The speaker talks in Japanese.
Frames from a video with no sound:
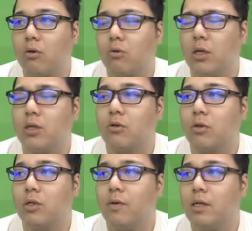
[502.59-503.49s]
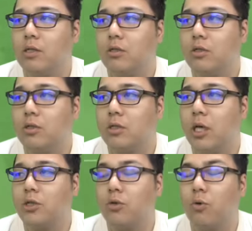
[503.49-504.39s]
こうなんていうの、ディフェンス
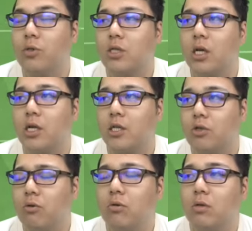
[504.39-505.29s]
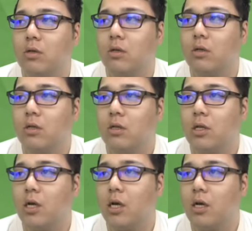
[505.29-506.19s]
最初に追いつかないでしょ
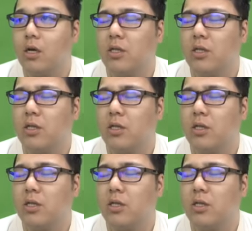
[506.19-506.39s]
で、